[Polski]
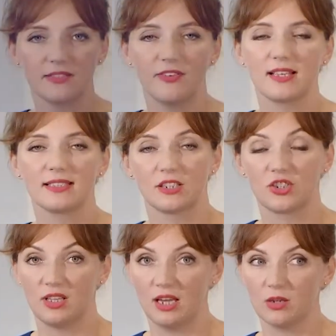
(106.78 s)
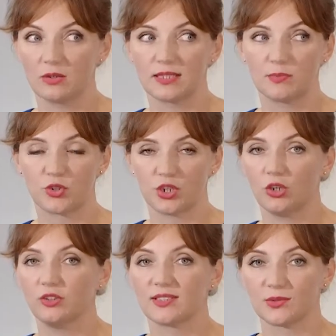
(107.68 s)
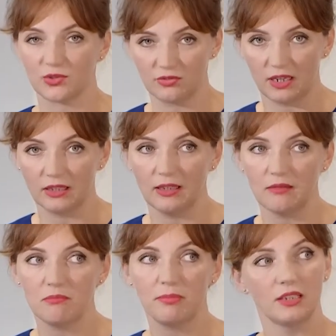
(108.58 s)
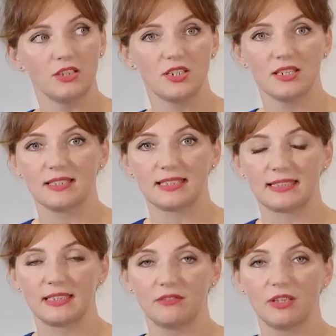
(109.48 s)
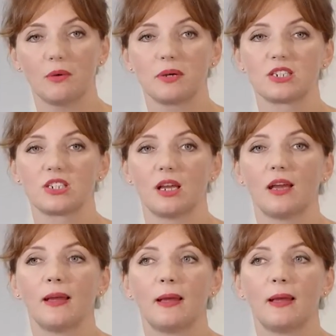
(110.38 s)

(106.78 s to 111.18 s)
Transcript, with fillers: z Was, zaczynając przygodę z usuwaniem, będzie zastanawiała się,